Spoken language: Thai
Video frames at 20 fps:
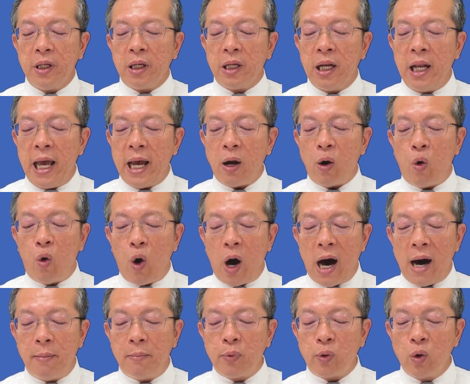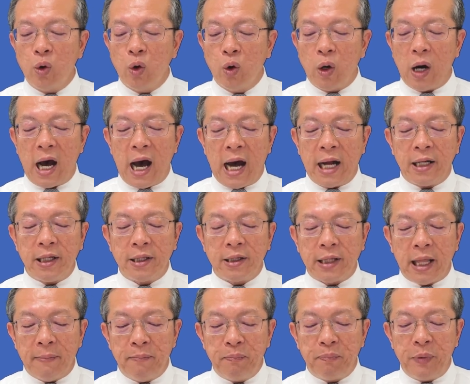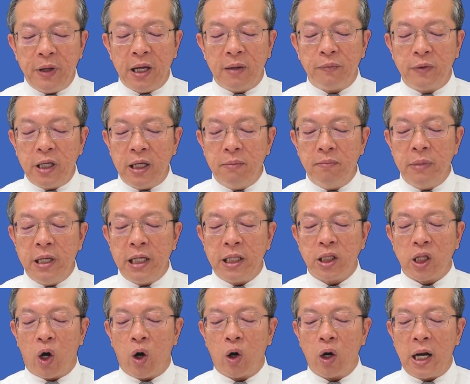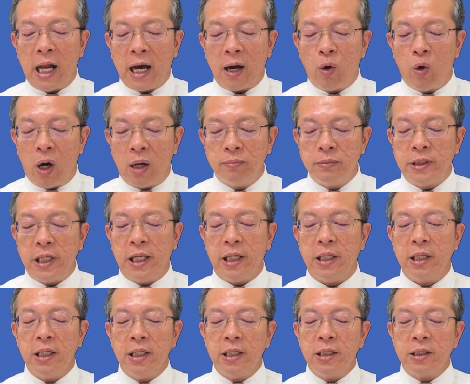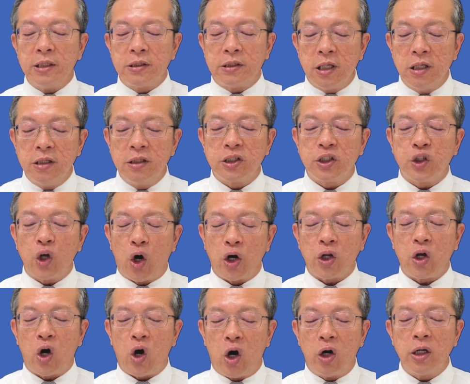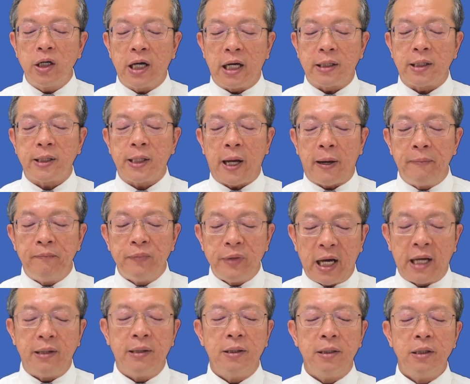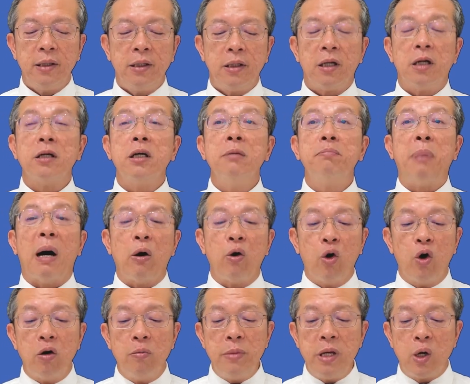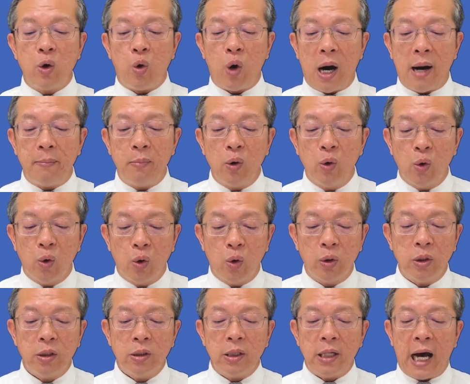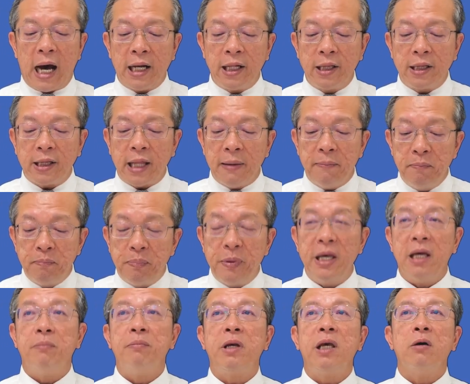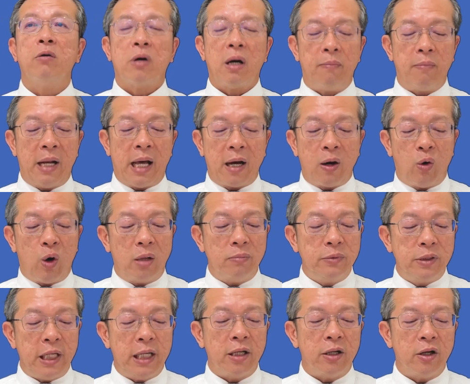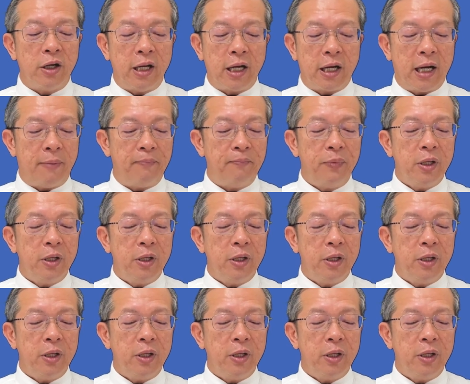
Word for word: และความรู้อันเต็มเปี่ยมที่มีต่อหลักความจริง ซึ่งสอดคล้องกับธรรมนั้น ก็คือเปาโลมีความรู้อันเต็มเปี่ยมเกี่ยวกับหลักความจริงเลยนะครับ